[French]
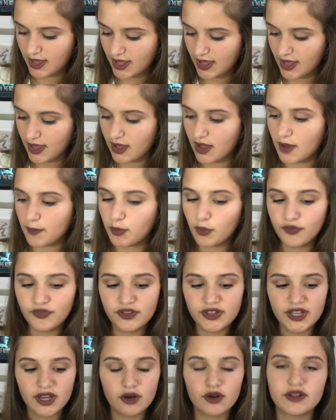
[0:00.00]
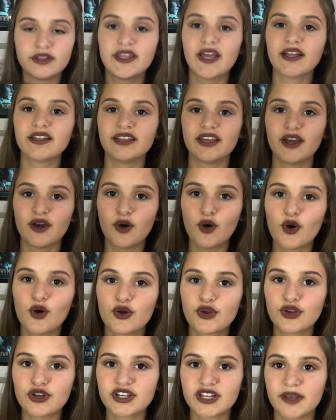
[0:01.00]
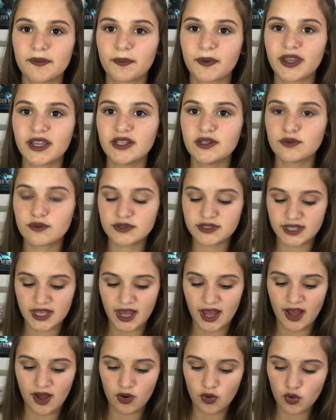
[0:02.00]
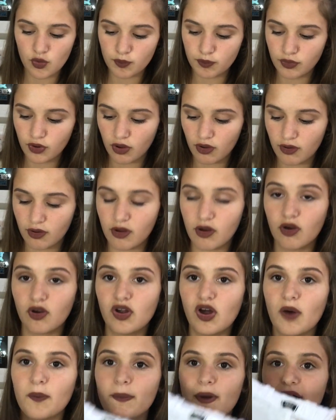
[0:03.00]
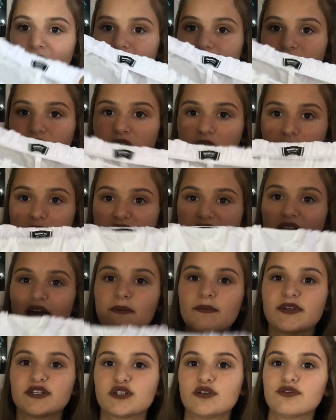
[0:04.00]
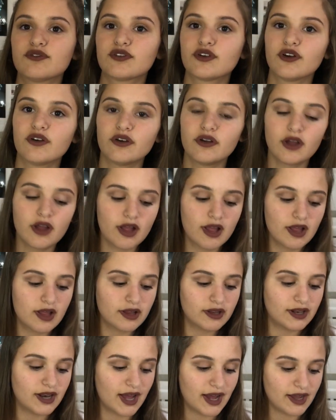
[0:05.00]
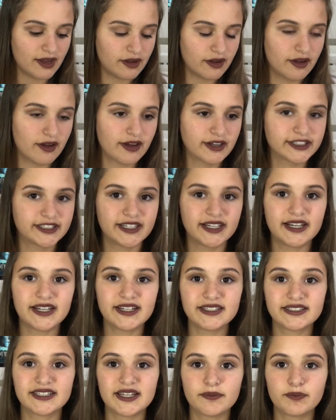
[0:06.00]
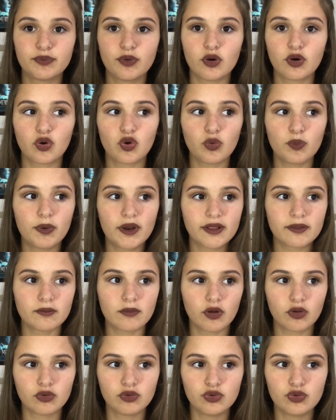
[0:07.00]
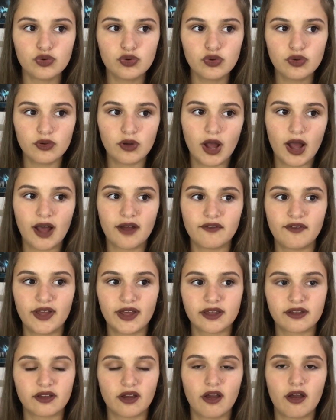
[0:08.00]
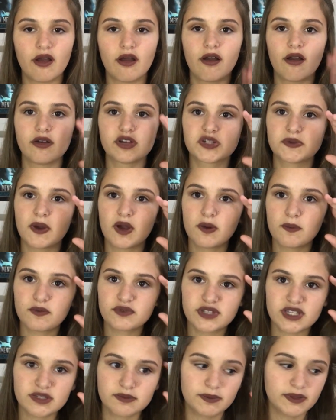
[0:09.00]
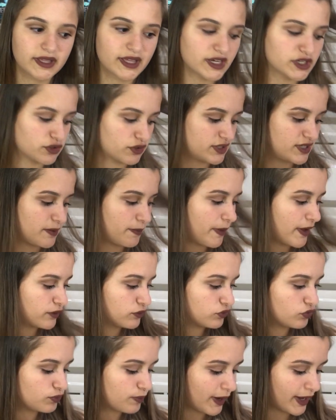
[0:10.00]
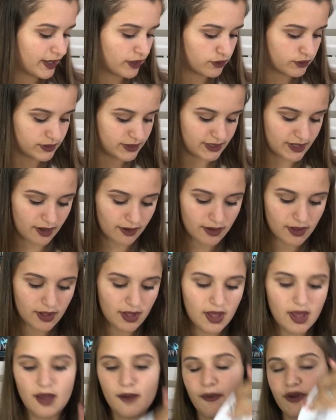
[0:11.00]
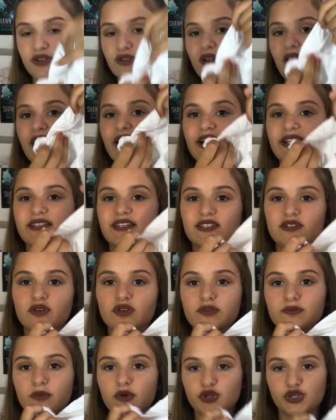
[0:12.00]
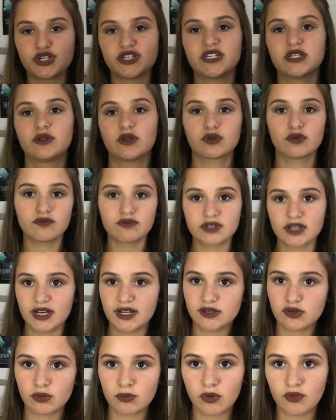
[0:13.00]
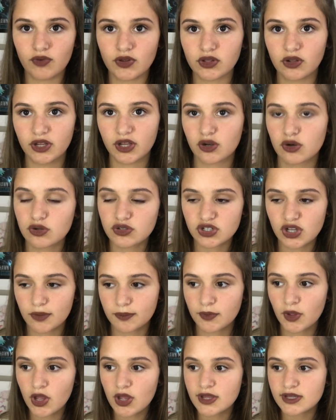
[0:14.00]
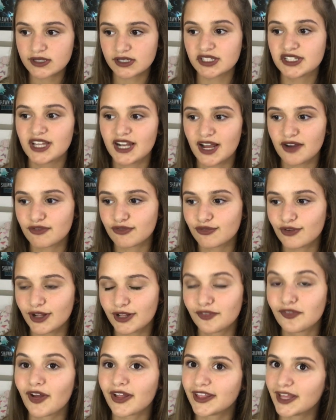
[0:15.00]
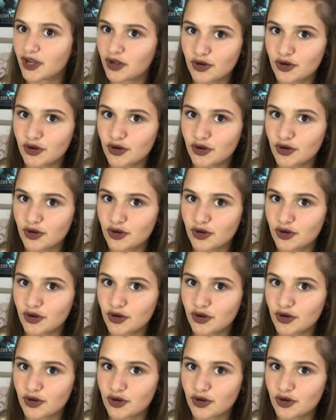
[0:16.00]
Et pour finir le dernier haut que j'ai pris donc c'est un haut blanc encore pareil comme ça mais sauf que Là, euh, j'ai les épaules complètement nues avec, euh, je sais pas comment vous expliquer, genre c'est pas du tout pareil que ça. Parce que là, il y a des autres manches ici. De toute façon, vous allez sûrement voir dans les close-up si j'ai la foi de faire des